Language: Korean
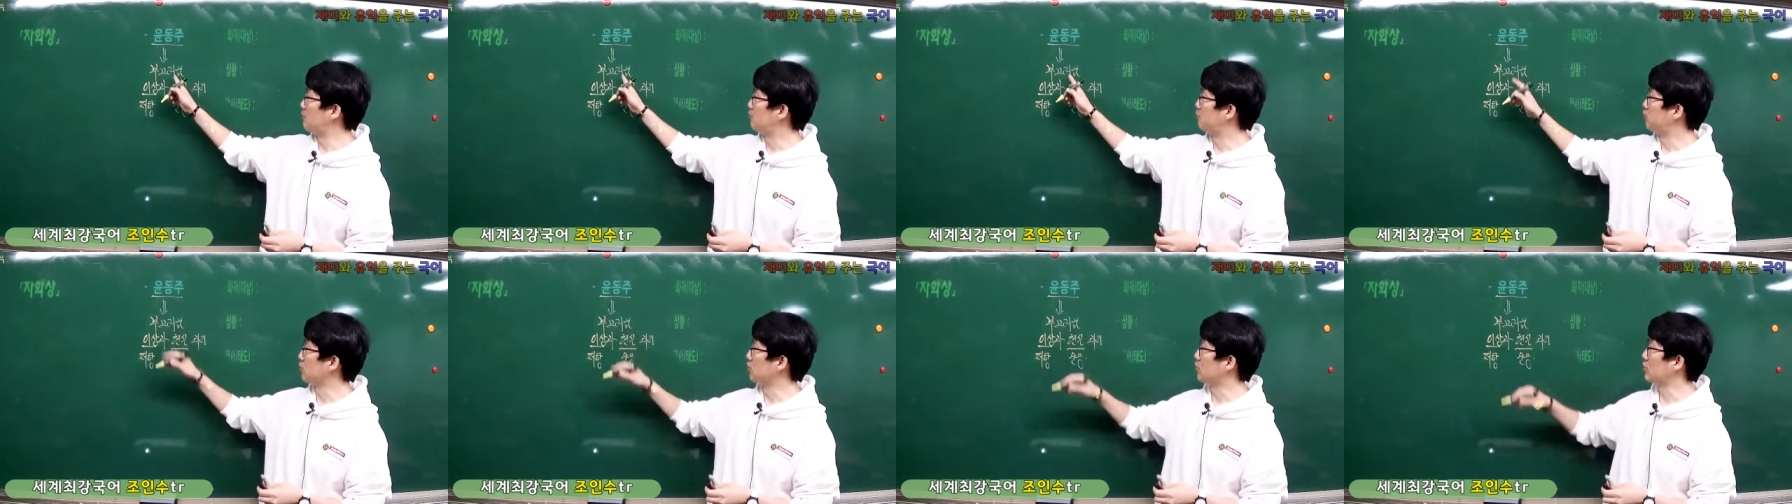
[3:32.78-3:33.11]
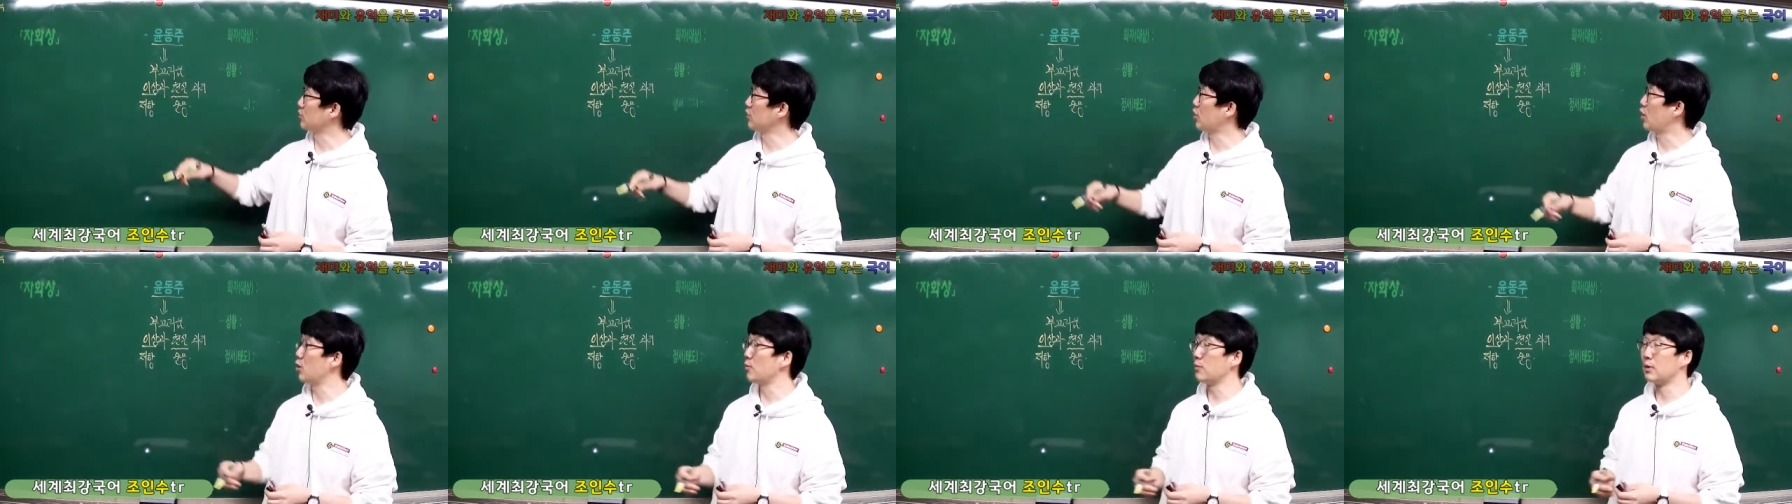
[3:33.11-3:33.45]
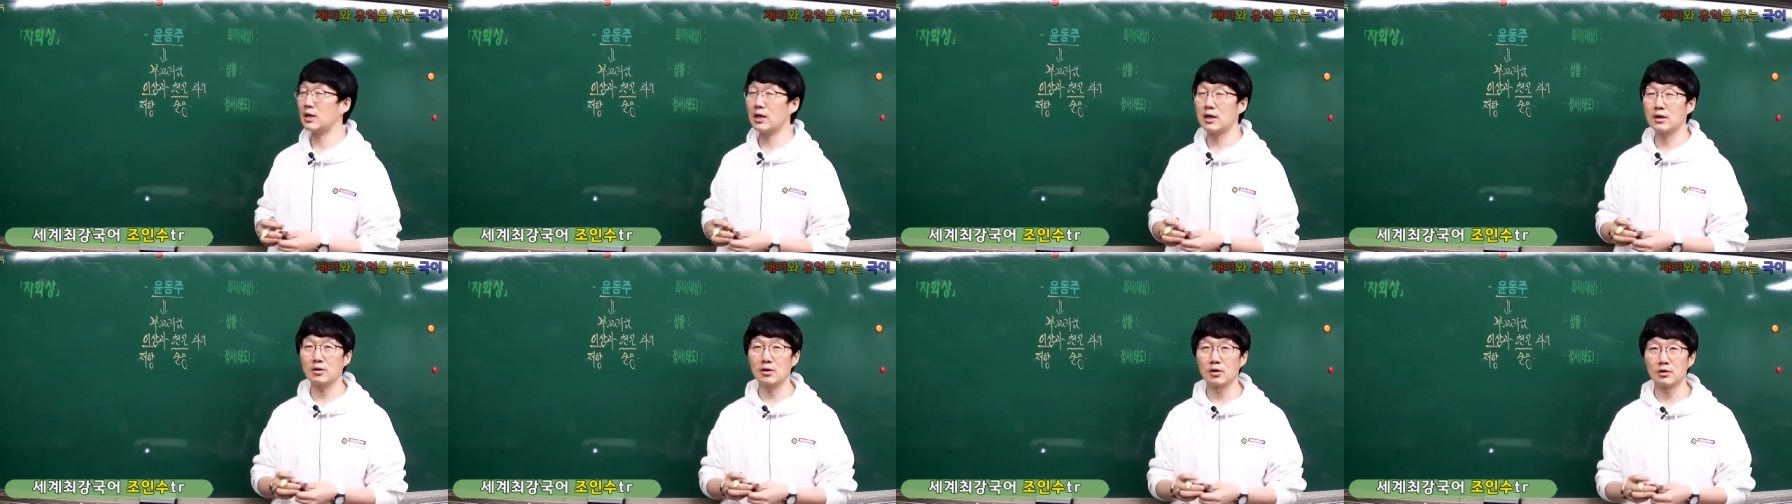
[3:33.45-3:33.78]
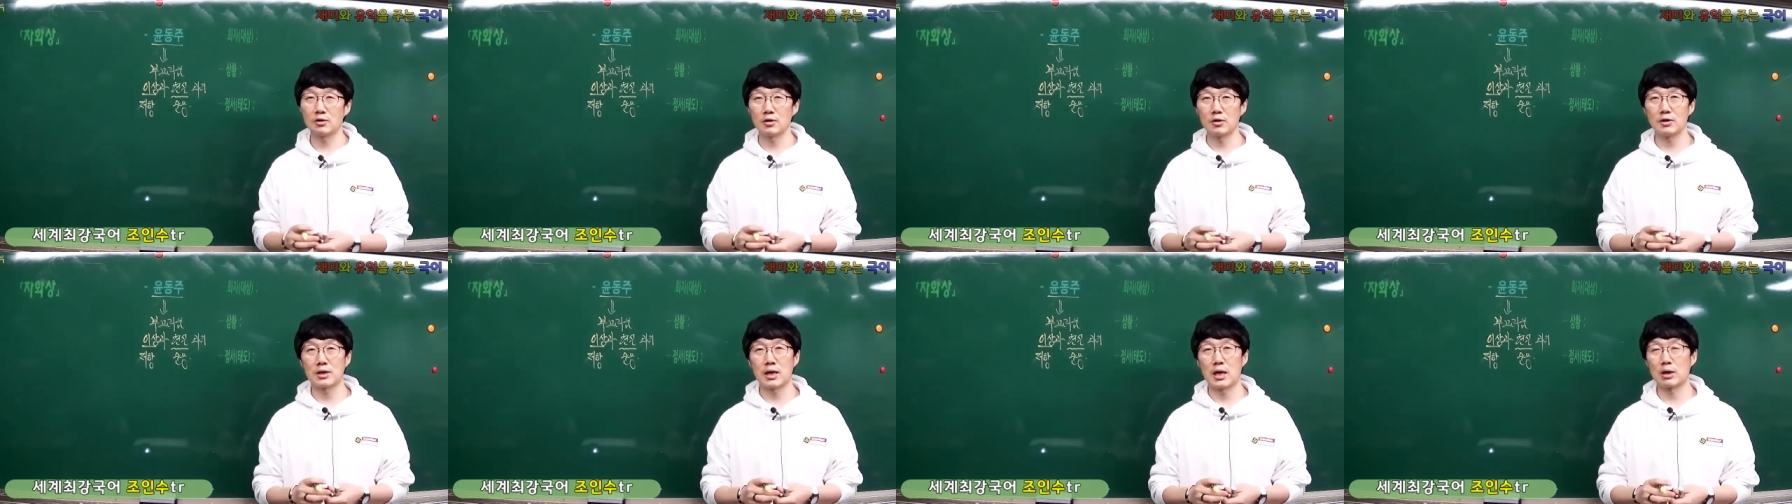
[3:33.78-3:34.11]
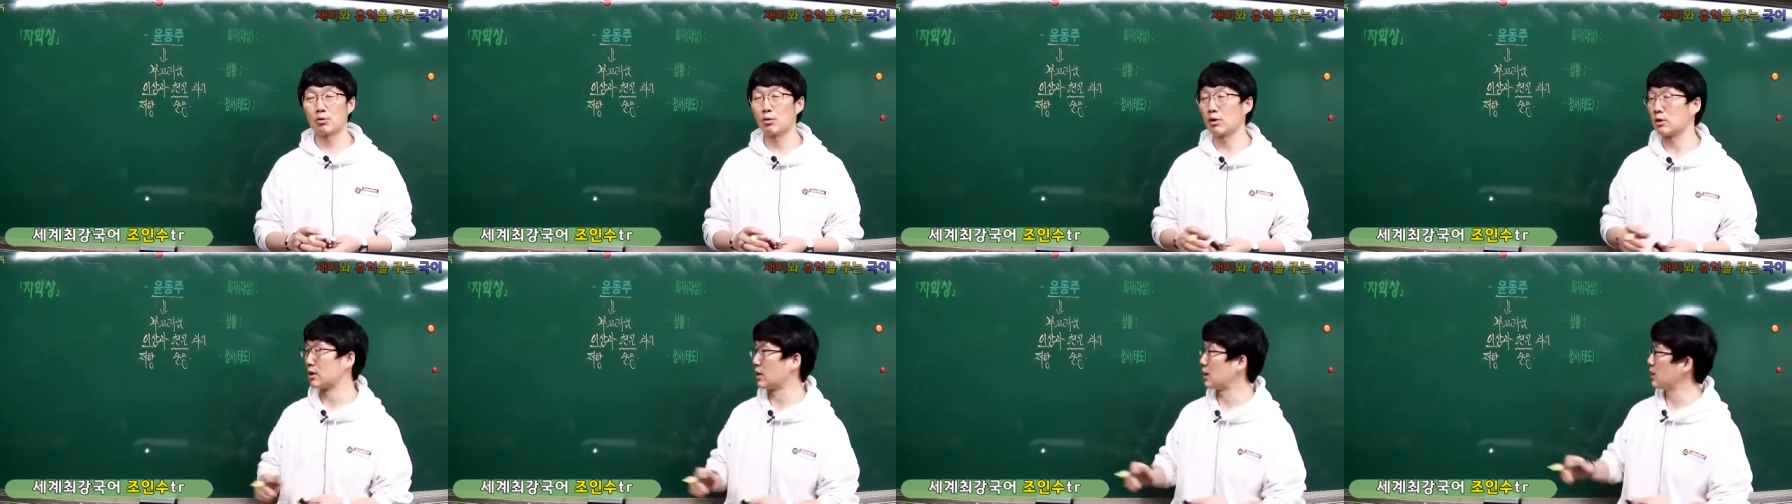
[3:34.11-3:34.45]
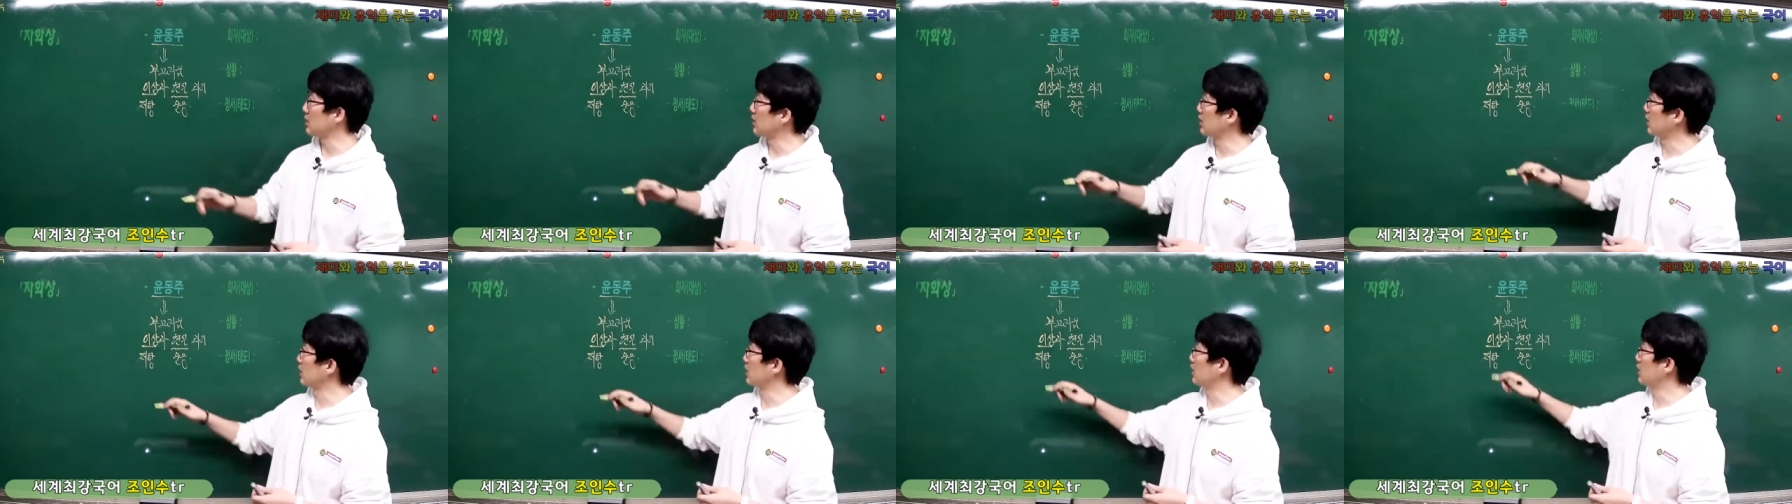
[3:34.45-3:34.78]
부끄러움이라는 것들을 갖고
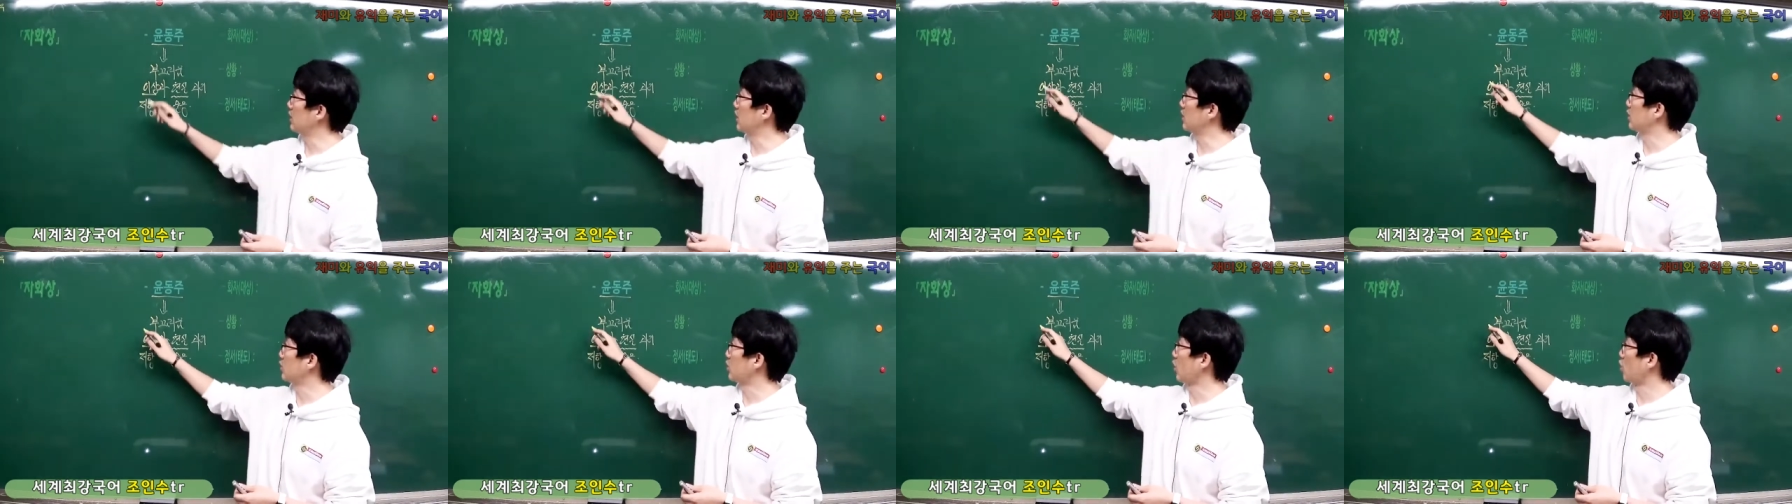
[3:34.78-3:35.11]
있다는 얘기는